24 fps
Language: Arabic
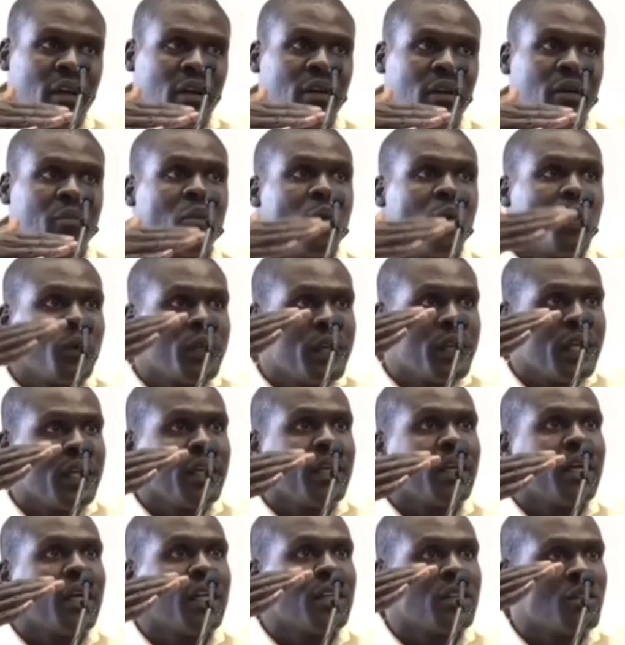
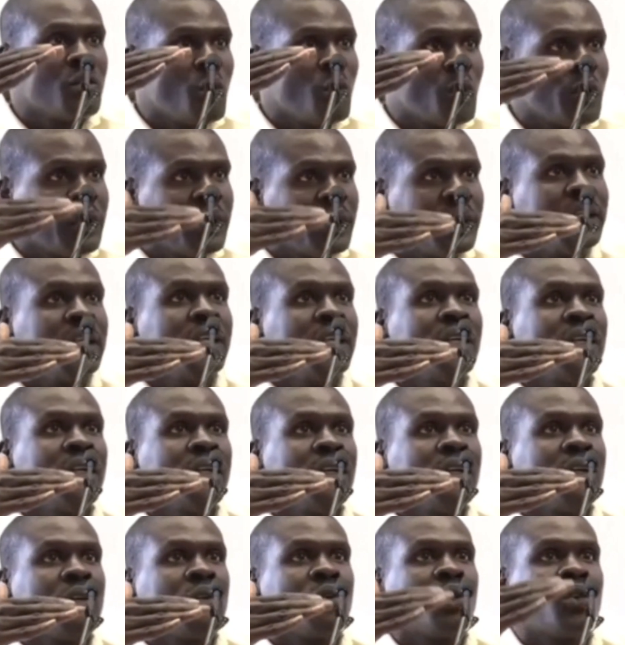ممكن الدول دي
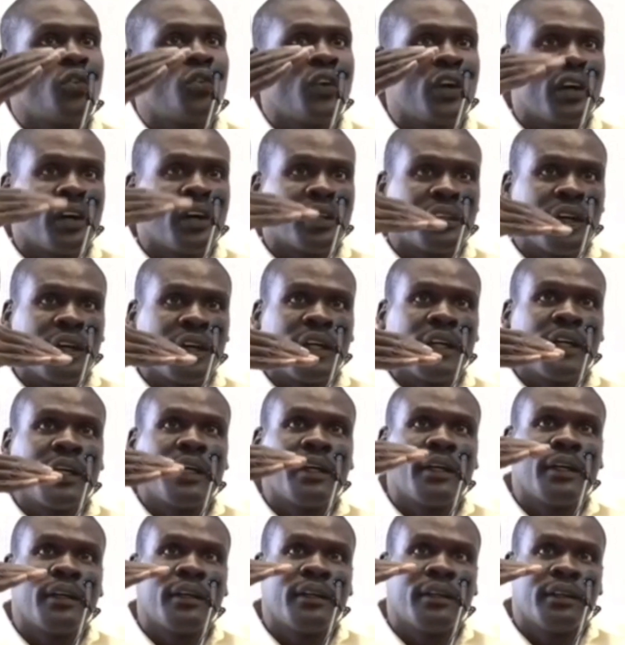ترفع
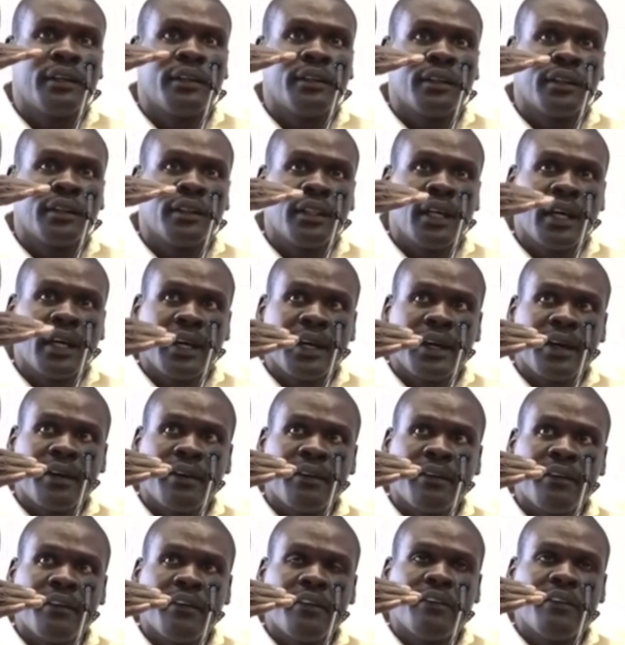قضايا
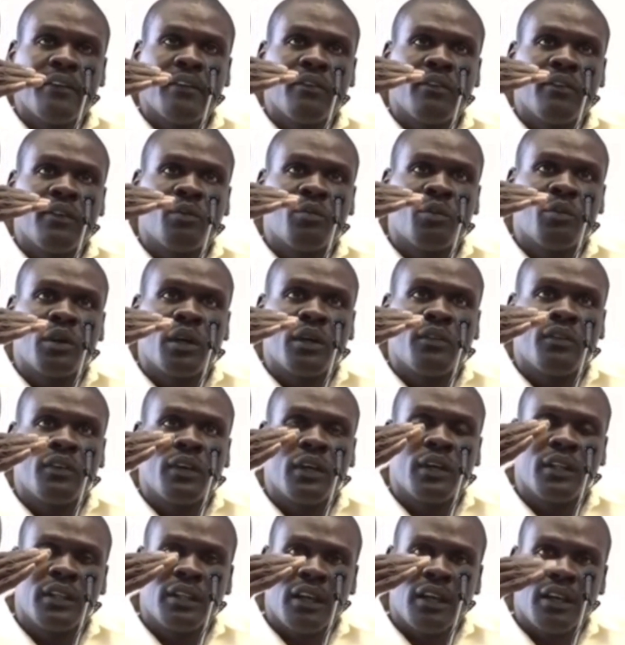ضدها في
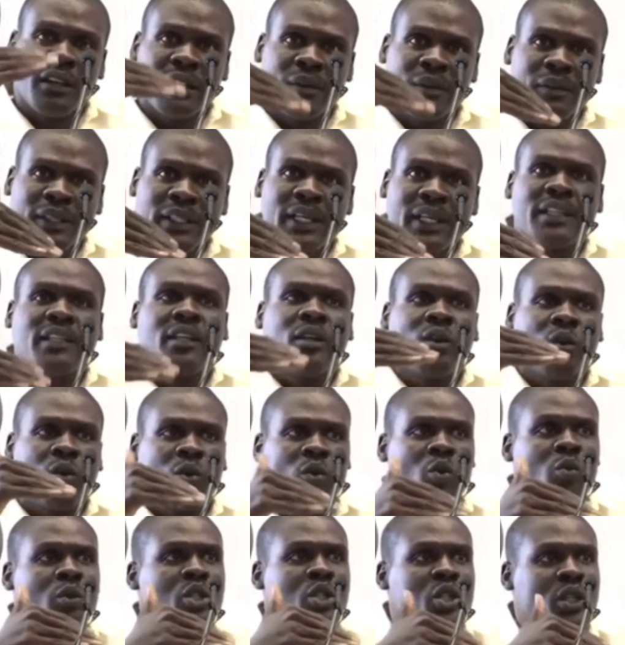آه، عندما تاتي
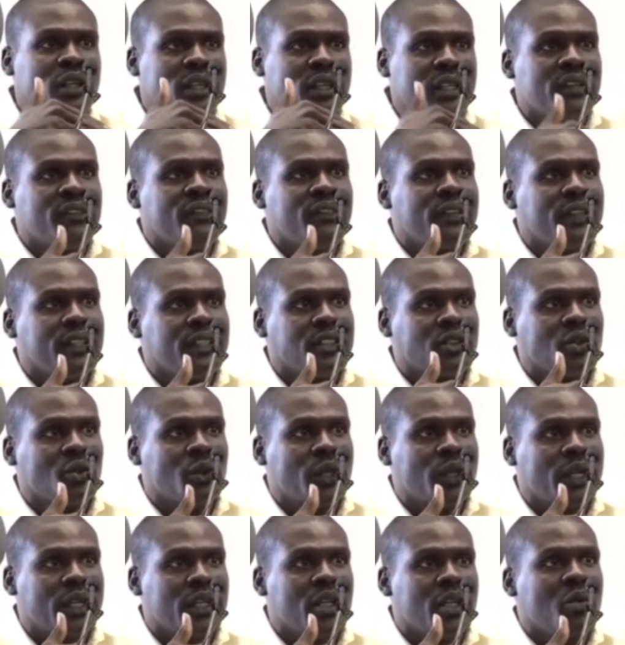الحكومه الشرعيه في
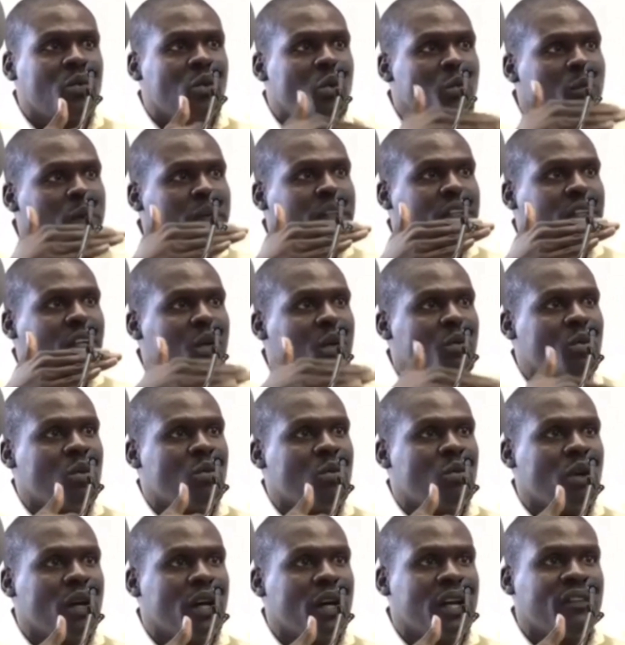السودان لانهم هم ارتكبوا
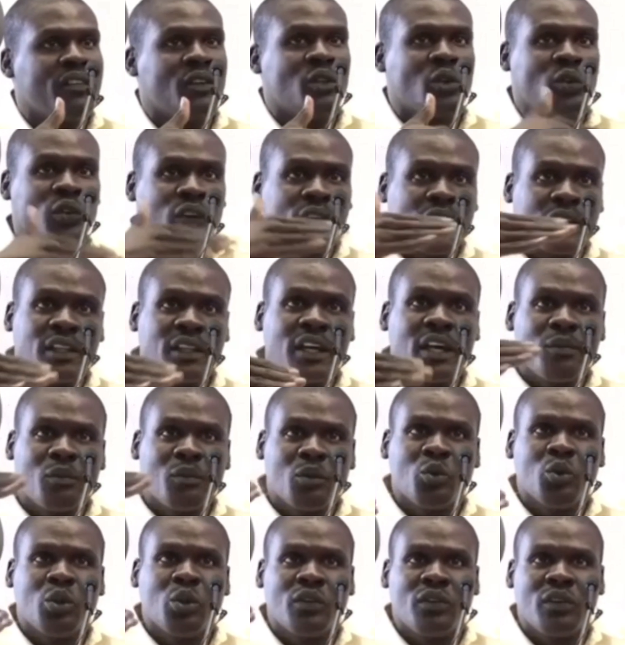مخالفات وفي قضايا
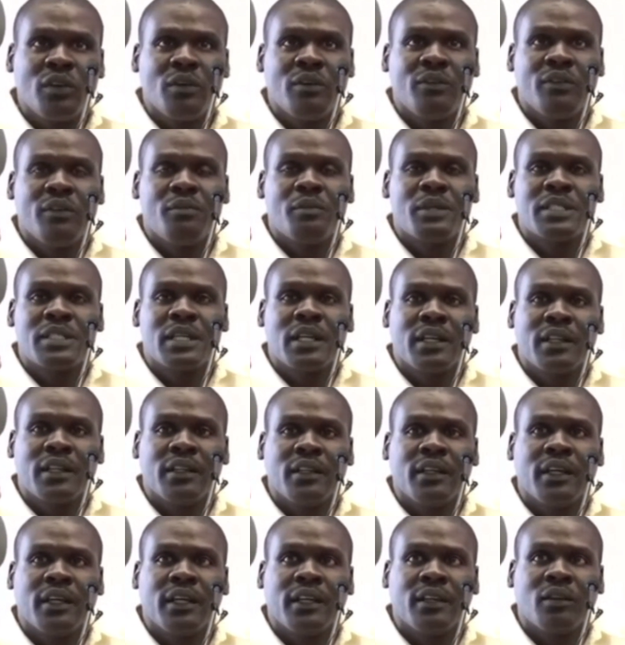موجوده في في المساله دي
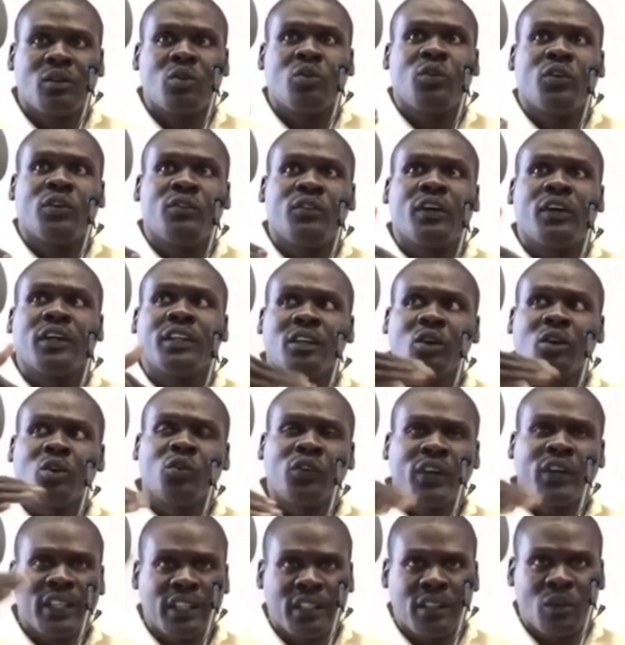يعني في قضيه
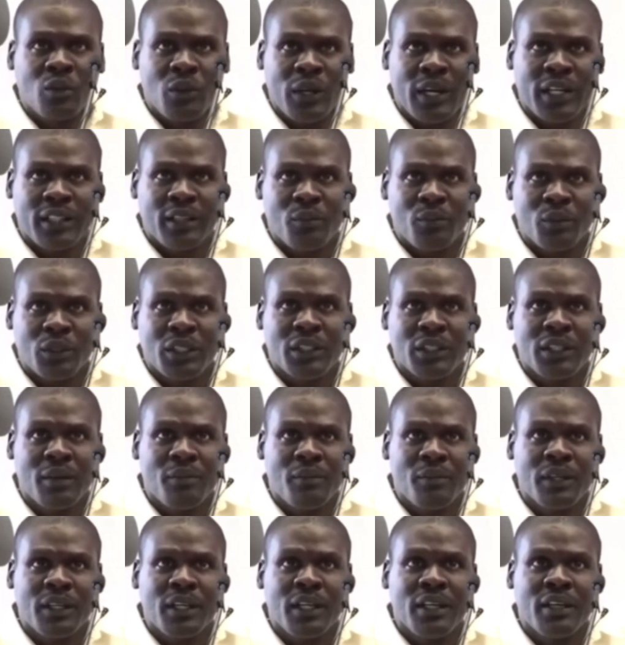رفعت ضد الولايات المتحده
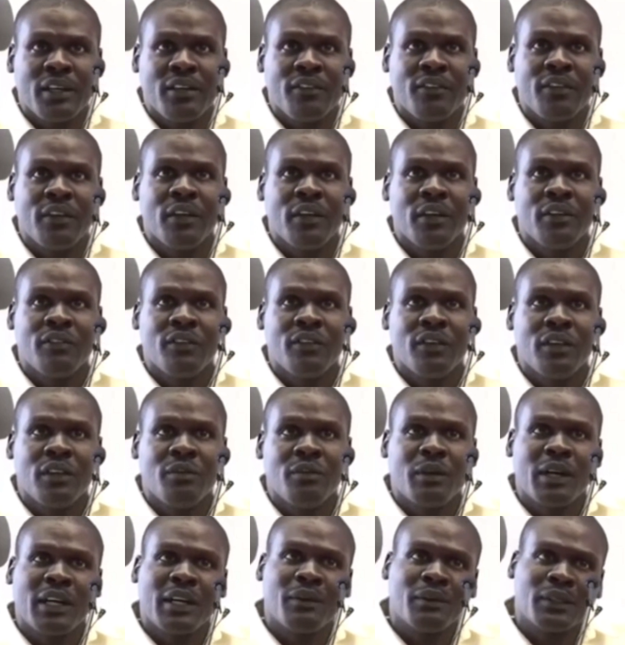الامريكيه في
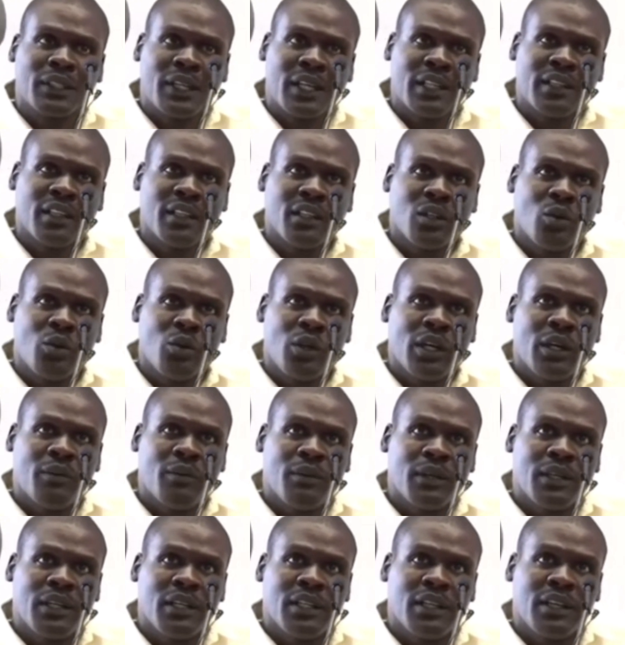محكمه العدل الدوليه
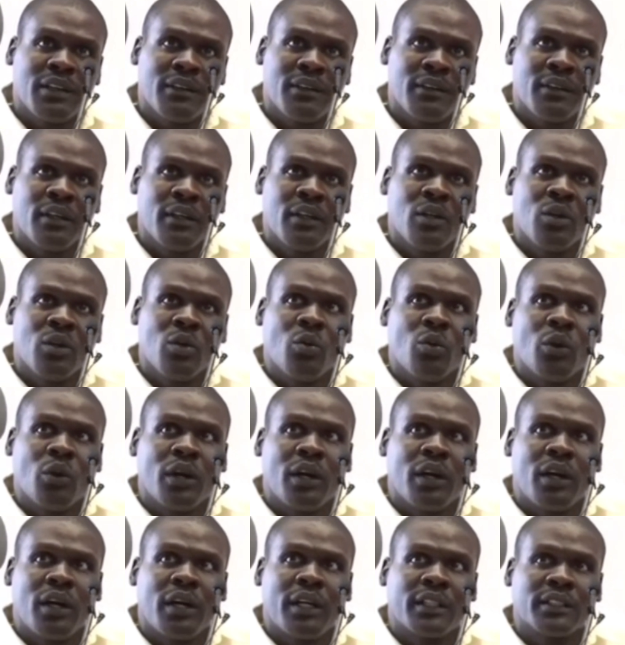قبل كده
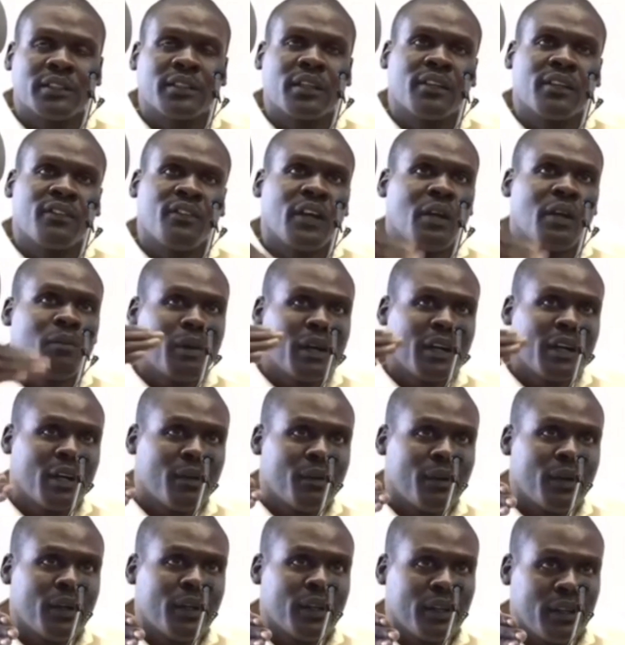واصدرت فيها
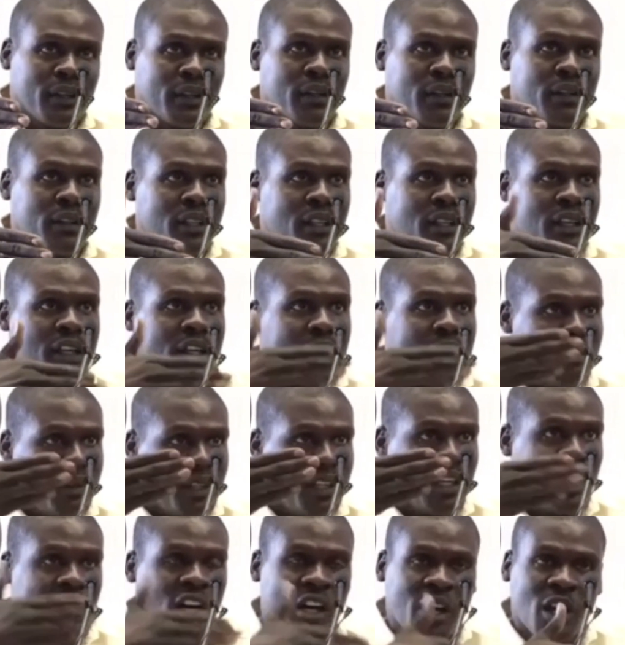المحكمه قضيه كانت بين
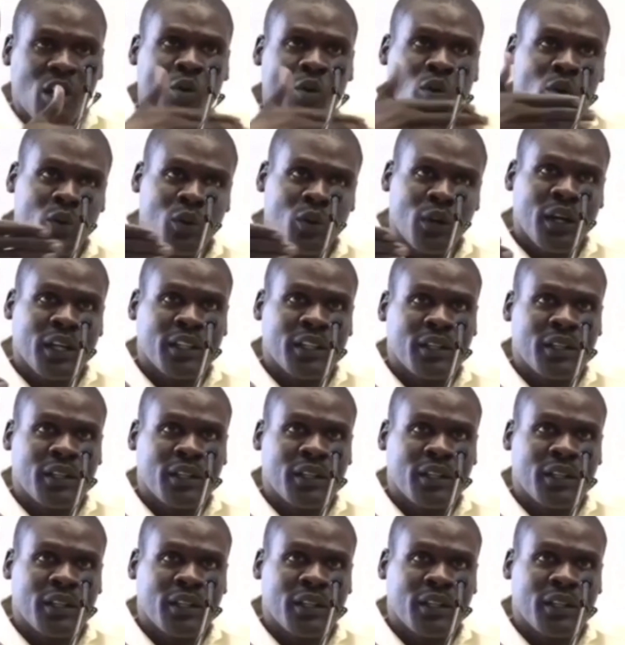نيكاراغوا والولايات